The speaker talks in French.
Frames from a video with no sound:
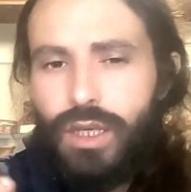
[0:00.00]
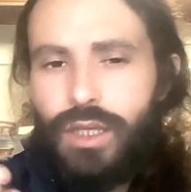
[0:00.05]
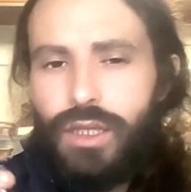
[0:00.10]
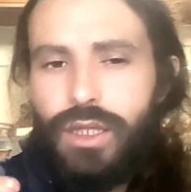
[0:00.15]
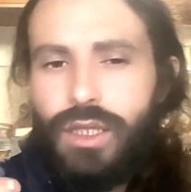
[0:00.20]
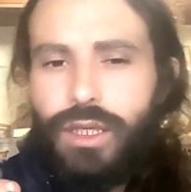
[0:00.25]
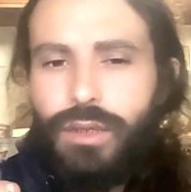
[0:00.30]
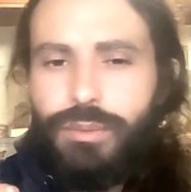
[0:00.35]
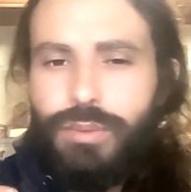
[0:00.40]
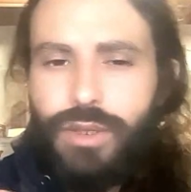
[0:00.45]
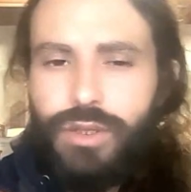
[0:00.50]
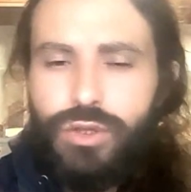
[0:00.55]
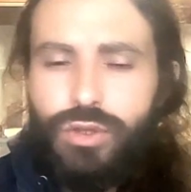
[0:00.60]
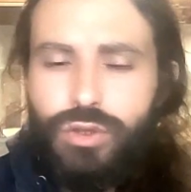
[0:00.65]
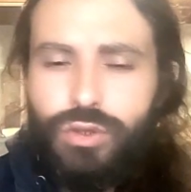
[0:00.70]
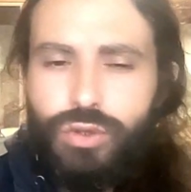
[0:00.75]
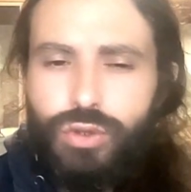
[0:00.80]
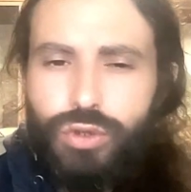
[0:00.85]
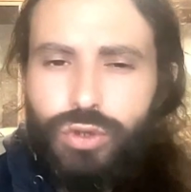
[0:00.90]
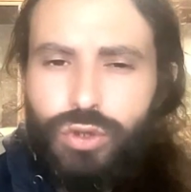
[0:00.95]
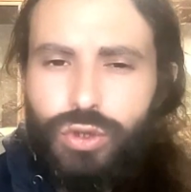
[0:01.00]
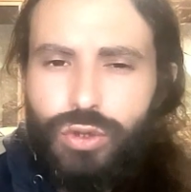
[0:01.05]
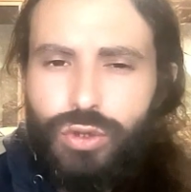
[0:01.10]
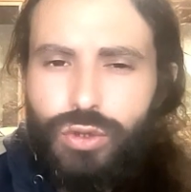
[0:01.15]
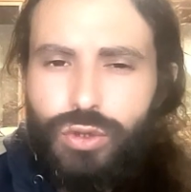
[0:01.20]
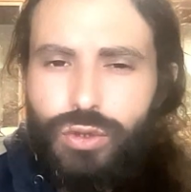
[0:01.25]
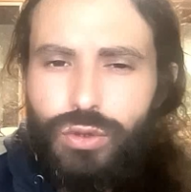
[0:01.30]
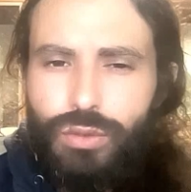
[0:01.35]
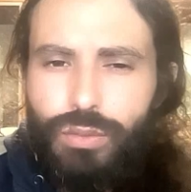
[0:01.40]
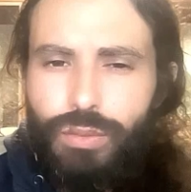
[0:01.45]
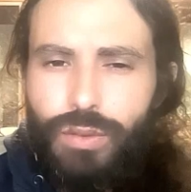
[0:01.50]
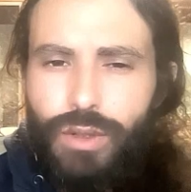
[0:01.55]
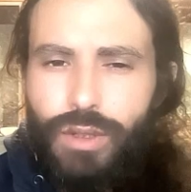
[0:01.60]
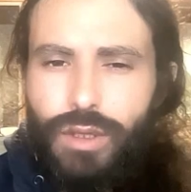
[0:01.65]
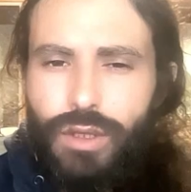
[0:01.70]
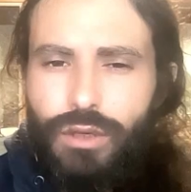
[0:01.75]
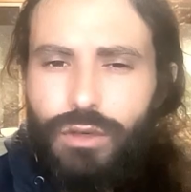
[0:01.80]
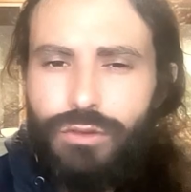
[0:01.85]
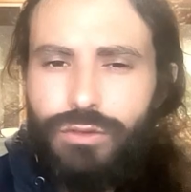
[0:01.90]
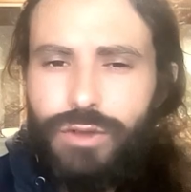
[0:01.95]
Et la personne que je ne suis
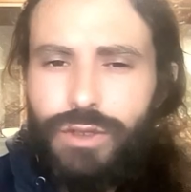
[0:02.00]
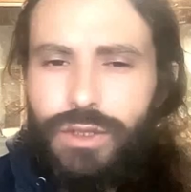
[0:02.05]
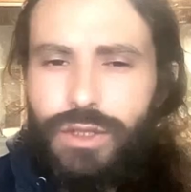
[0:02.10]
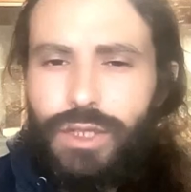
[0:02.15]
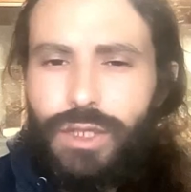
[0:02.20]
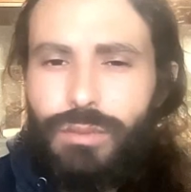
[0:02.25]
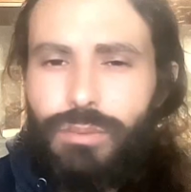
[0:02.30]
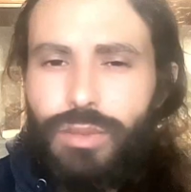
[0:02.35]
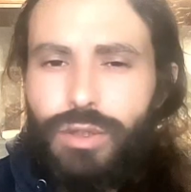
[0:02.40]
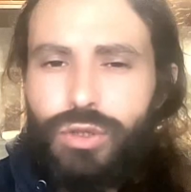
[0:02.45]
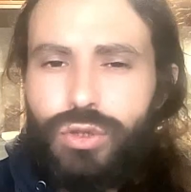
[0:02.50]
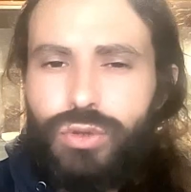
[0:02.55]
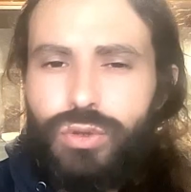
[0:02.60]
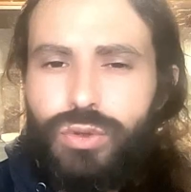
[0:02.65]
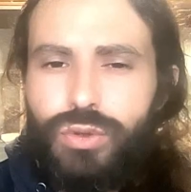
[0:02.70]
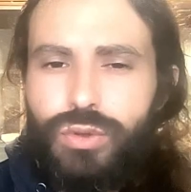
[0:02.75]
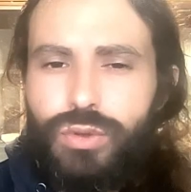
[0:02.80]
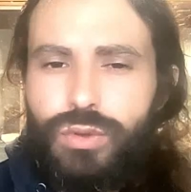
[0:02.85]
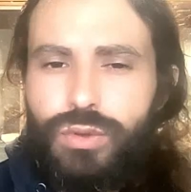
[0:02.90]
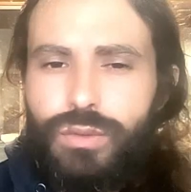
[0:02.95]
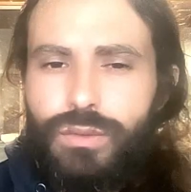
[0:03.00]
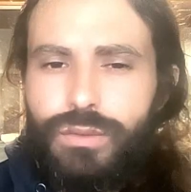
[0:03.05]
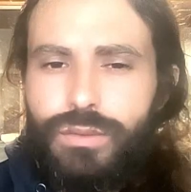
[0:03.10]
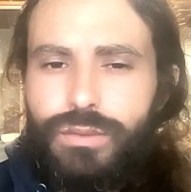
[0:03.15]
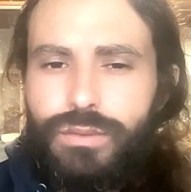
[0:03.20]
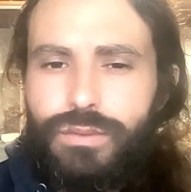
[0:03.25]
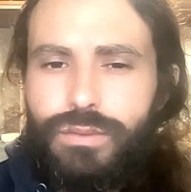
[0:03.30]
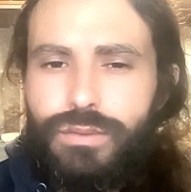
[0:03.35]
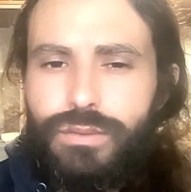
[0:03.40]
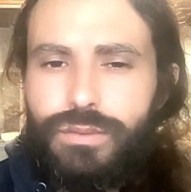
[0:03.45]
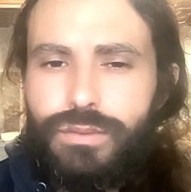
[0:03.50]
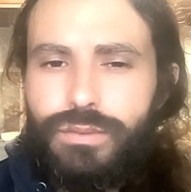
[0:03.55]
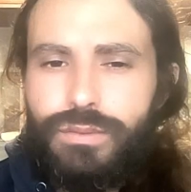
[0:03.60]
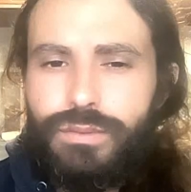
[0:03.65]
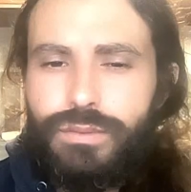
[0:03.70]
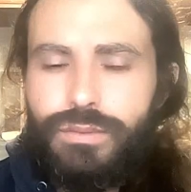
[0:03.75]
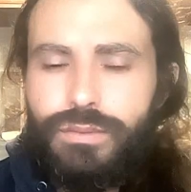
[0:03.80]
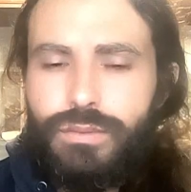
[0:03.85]
pas, en fait, n'est pas juste. Mhm.